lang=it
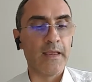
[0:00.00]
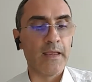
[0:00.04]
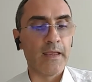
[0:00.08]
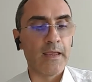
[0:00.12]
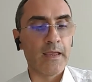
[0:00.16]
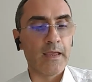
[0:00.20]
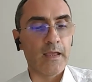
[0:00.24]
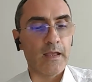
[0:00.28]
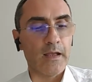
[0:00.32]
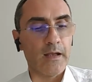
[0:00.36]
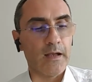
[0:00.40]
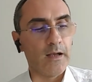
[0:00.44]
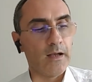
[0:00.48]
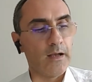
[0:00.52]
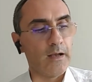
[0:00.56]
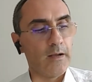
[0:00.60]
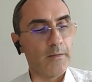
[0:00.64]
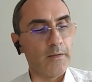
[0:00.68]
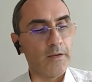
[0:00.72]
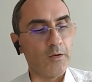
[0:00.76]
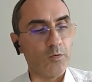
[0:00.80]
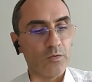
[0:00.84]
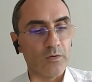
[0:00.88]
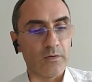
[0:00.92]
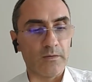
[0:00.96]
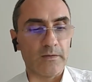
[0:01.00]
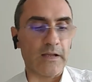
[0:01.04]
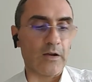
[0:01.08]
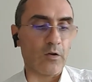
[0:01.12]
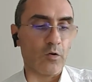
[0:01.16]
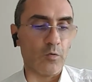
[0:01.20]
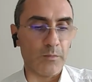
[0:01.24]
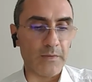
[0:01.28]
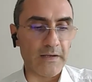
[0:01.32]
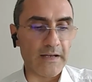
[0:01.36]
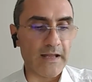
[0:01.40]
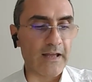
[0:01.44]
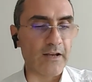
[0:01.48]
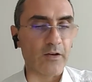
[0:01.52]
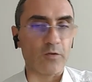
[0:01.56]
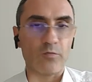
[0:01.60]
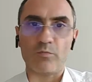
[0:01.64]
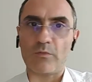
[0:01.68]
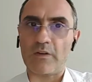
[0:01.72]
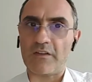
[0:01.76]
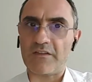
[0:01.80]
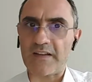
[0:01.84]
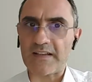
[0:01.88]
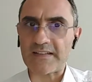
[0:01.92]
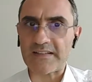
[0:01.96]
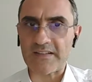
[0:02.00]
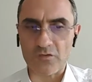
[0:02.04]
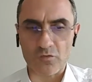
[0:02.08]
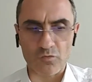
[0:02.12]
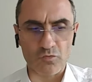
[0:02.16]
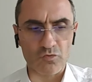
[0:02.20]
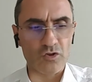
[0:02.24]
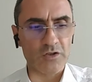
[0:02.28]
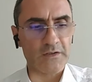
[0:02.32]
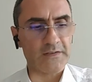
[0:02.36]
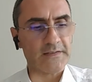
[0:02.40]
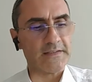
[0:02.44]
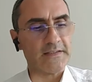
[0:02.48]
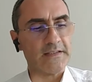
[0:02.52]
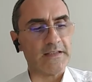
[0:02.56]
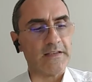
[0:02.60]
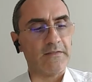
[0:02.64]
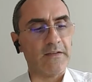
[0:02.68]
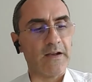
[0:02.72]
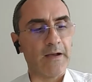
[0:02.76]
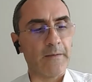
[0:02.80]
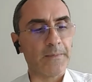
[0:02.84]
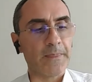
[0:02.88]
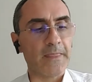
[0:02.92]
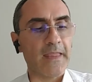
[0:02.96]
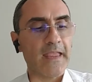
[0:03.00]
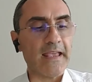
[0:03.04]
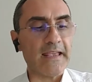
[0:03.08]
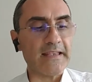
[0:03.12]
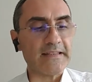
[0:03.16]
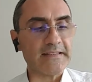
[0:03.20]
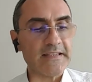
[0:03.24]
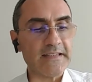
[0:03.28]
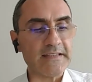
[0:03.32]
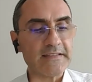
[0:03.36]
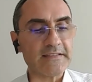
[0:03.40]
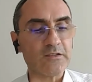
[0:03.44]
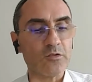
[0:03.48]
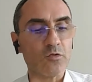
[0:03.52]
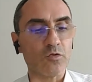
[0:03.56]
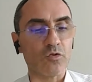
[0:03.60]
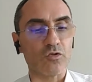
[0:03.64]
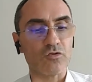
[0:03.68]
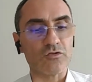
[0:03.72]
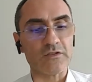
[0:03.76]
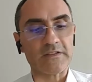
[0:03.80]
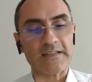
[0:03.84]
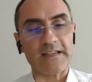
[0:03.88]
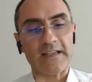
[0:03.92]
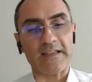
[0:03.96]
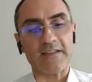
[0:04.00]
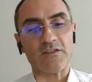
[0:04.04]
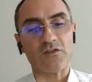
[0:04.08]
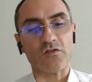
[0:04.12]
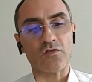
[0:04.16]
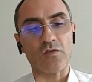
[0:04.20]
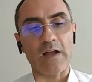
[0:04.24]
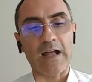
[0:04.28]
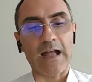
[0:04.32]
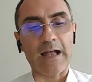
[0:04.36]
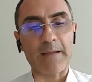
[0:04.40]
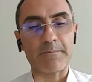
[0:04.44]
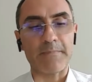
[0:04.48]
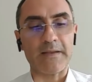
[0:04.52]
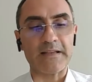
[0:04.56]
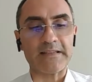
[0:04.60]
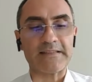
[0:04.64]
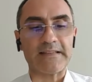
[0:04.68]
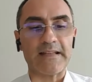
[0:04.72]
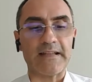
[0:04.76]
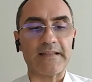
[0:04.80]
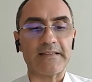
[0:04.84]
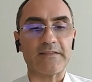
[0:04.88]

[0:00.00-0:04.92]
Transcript: eh, in, da combinare in una fase successiva, esiste un consenso abbastanza